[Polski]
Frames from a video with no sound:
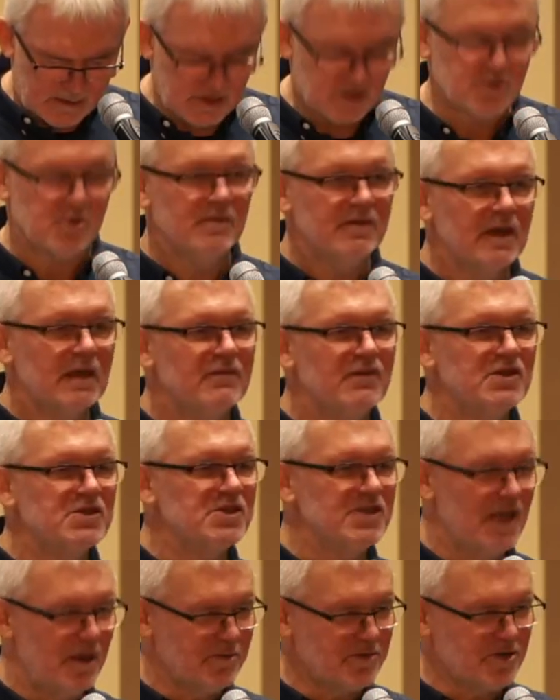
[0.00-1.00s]
gdy człowiek
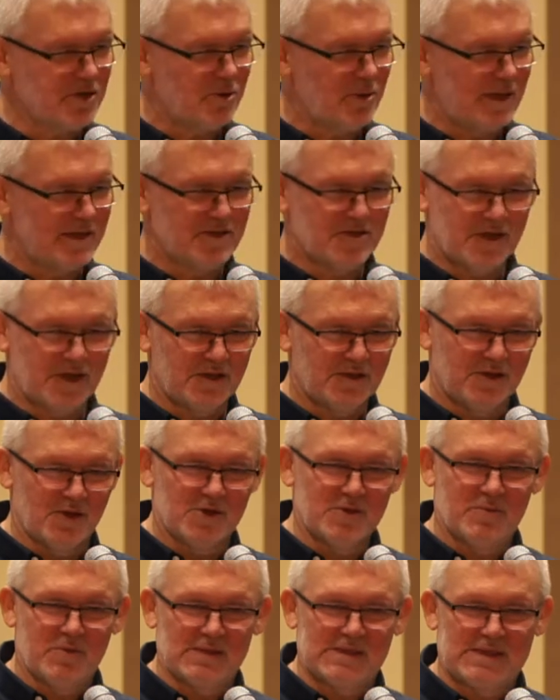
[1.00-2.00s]
widzi na przykład, że
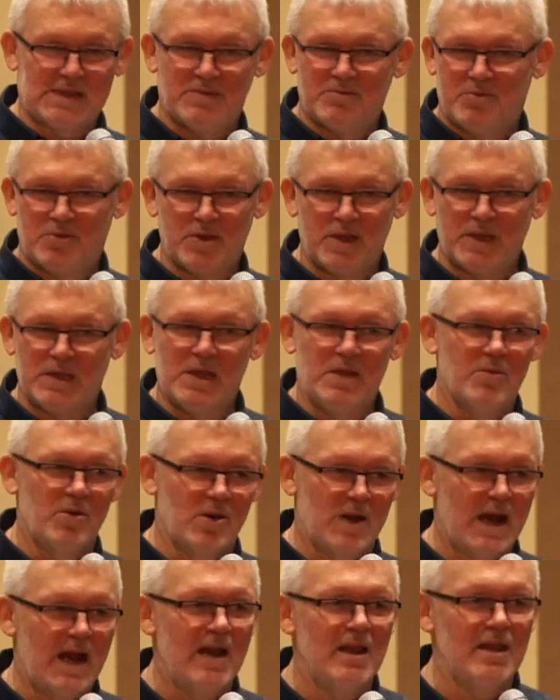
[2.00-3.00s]
ktoś postępuje
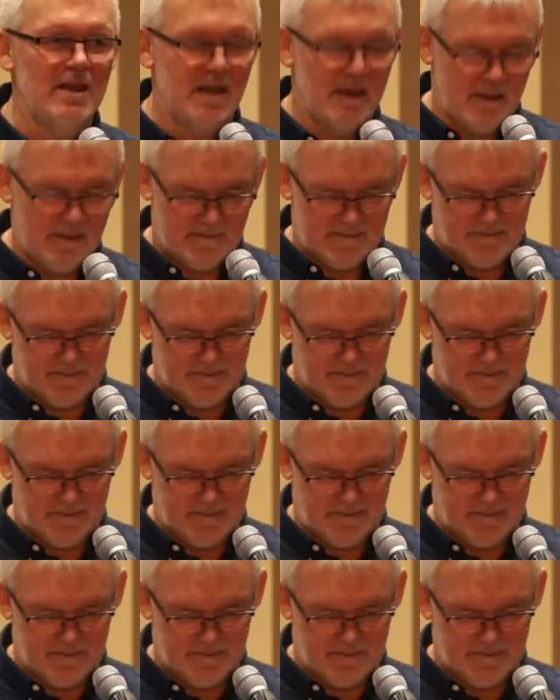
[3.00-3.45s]
niemoralnie,